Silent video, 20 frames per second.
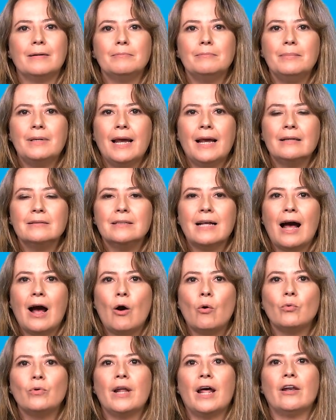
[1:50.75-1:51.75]

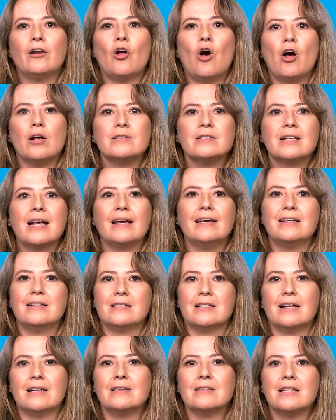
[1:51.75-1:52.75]
ambiental na nossa
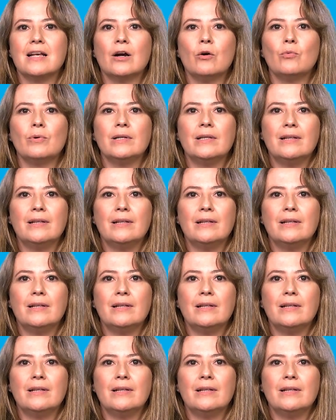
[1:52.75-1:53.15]
Estação